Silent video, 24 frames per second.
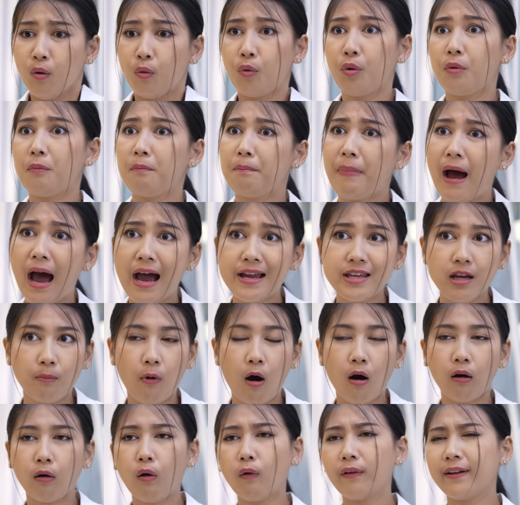คุณป้าอย่าม
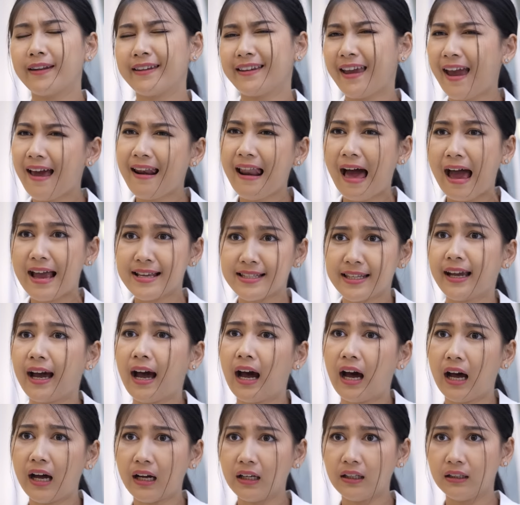องโลกในแง่ร้ายสิ
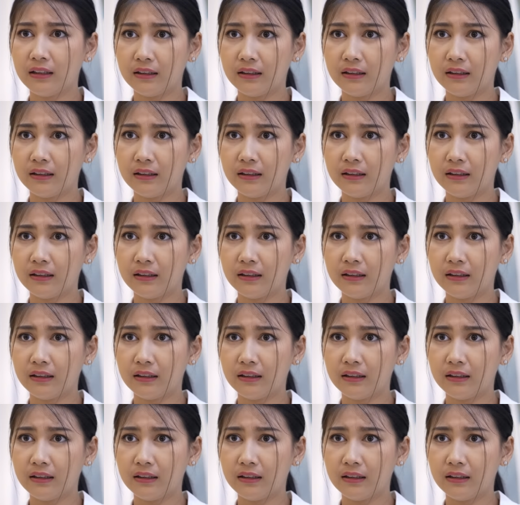คะ